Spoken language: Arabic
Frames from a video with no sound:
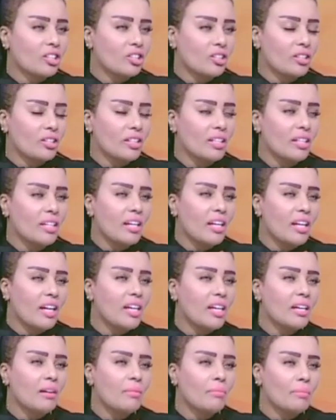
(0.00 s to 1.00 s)
10
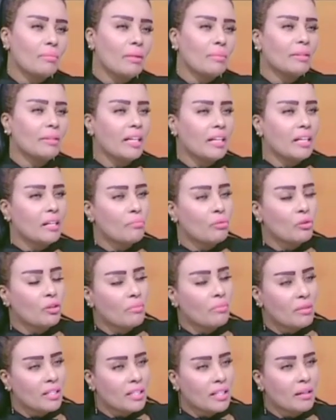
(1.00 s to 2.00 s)
هي مبدئيا
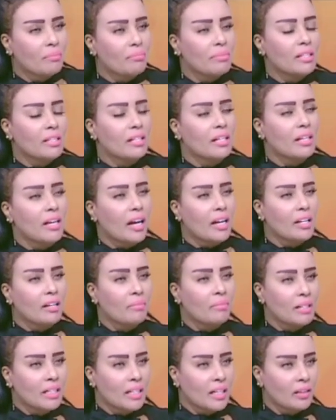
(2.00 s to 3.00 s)
برج الميزان بس هي آخر
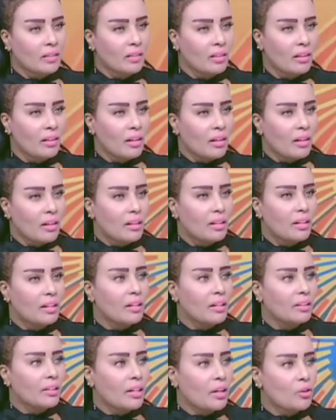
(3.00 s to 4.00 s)
الميزان
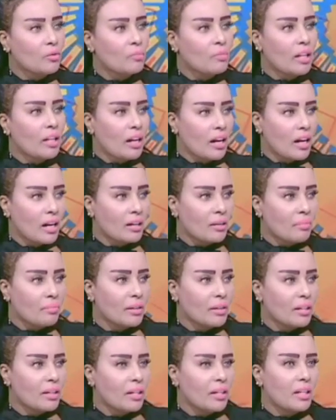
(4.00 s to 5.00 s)
آه تاخد من العقرب
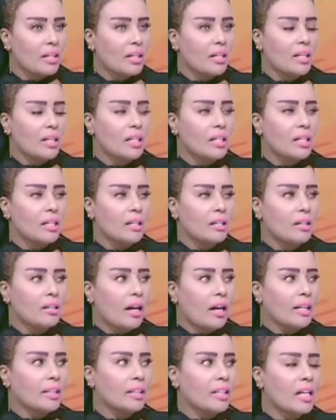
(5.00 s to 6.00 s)

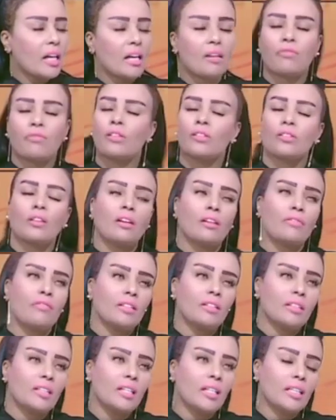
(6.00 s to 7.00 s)
آه عندها الفترة اللي
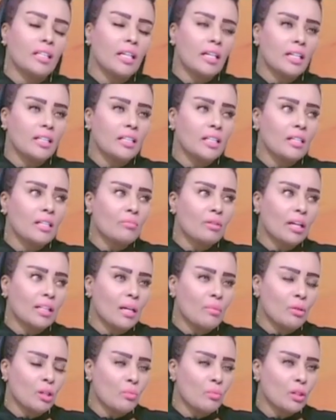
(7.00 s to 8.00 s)
فاتت ديت هي الدنيا من
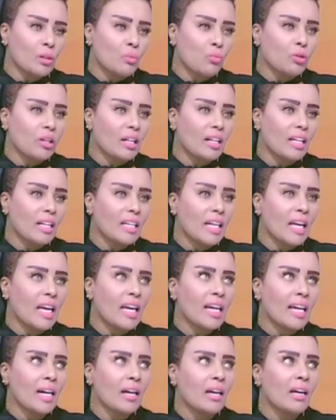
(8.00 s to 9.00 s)
عندها مش مظبوطة لأن
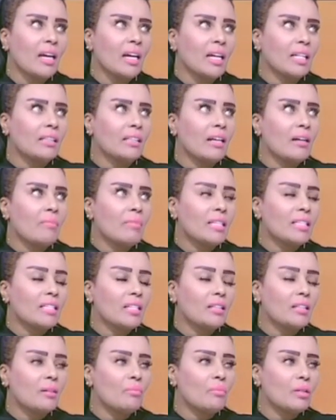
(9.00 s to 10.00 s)
هي دايما
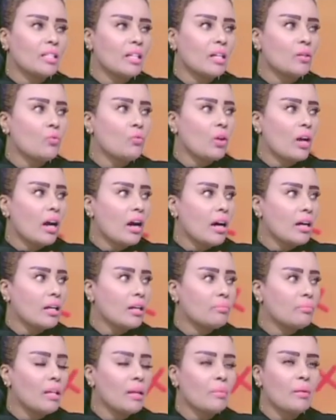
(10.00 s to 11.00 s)
ست الميزان
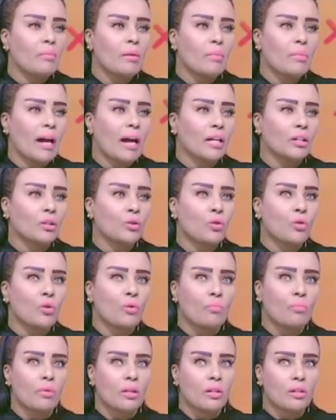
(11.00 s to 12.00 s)
والعقرب دايما بيبقى
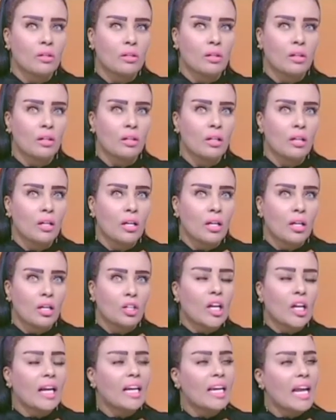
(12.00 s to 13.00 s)
عندهم آه
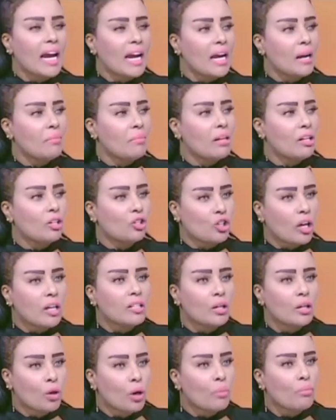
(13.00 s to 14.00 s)
شكل عام
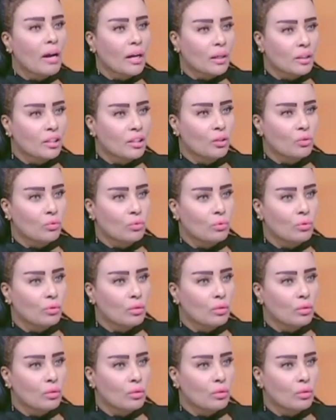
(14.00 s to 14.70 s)
للشخص اللي هم عايزينه